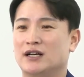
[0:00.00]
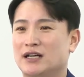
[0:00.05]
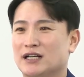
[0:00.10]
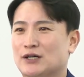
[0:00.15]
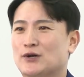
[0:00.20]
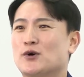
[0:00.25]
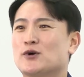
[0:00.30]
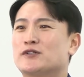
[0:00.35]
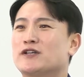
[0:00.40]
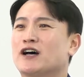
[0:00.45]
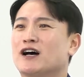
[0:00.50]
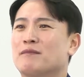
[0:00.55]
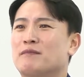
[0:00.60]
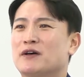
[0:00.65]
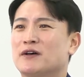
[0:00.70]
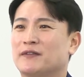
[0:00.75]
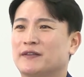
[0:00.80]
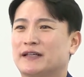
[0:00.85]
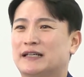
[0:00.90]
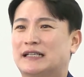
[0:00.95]
그곳에
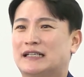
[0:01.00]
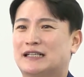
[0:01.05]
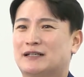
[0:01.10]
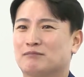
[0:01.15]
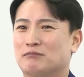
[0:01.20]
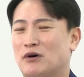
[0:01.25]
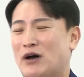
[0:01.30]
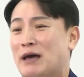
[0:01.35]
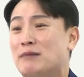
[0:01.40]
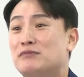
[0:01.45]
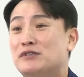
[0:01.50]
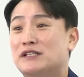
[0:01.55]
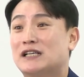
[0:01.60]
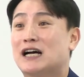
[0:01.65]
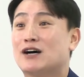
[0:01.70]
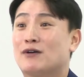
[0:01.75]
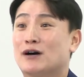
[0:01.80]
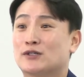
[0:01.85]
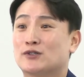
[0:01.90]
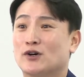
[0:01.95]
가면 뭐
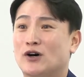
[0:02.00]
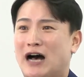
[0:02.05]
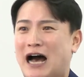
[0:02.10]
MC가 와서